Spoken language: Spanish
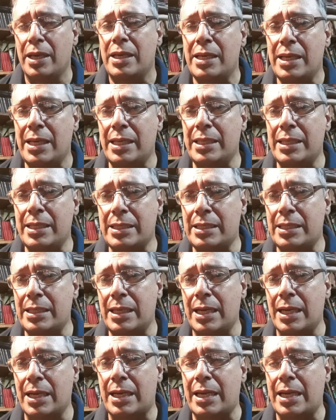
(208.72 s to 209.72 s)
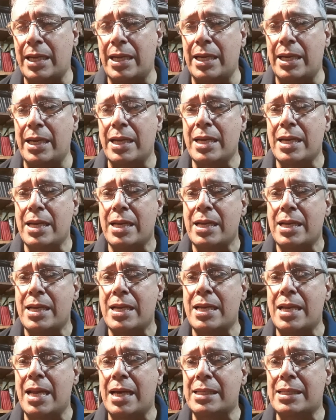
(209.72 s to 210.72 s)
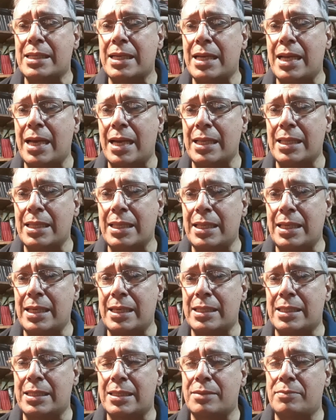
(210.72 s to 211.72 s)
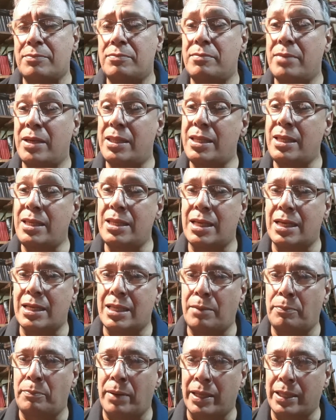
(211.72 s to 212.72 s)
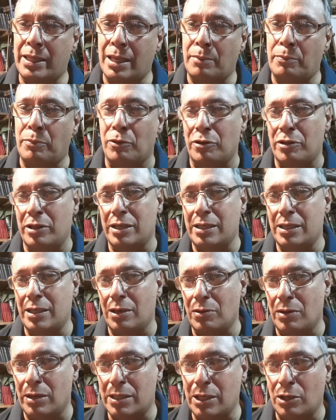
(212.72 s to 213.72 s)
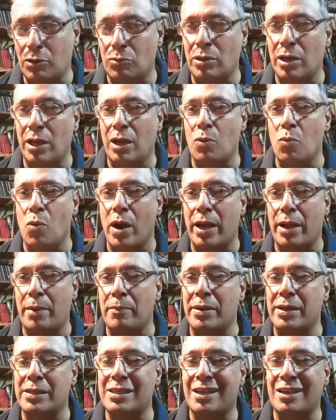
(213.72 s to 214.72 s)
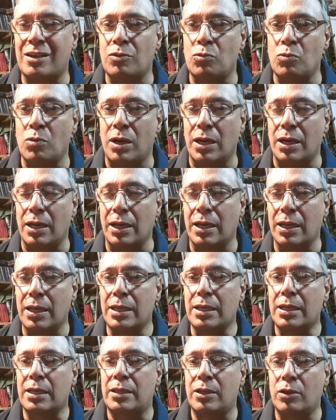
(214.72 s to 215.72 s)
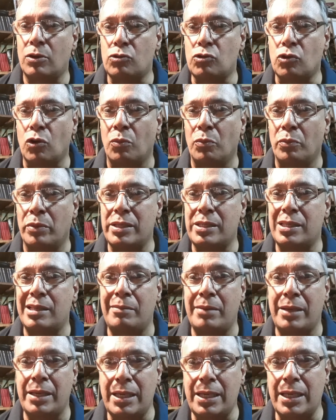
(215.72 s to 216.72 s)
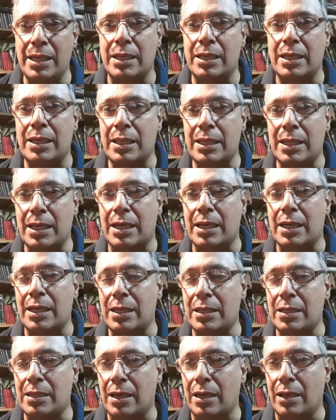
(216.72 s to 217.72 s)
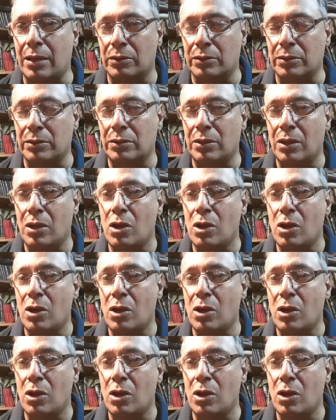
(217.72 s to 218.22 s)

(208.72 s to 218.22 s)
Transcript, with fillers: Y él decía que las grandes metidas de pata, por decirlo así, en un lenguaje más actual de los hombres deberían quedar registrados,